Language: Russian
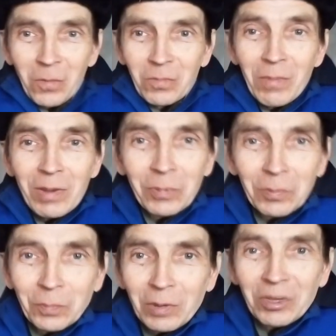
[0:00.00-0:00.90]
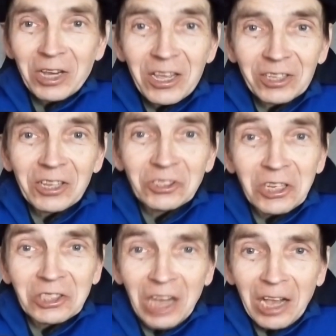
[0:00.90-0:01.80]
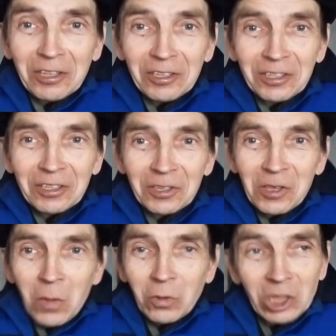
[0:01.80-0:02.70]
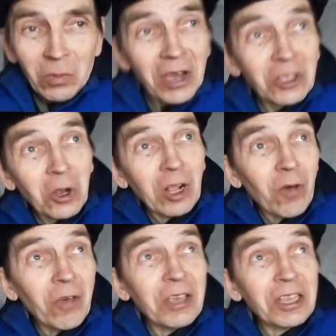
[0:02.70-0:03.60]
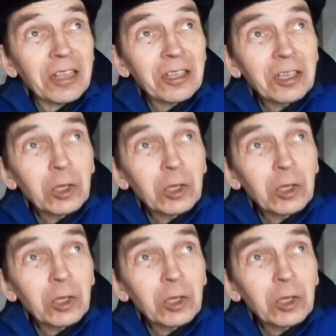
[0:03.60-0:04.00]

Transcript: Мимо пробегает лисица, поднимает голову и видит.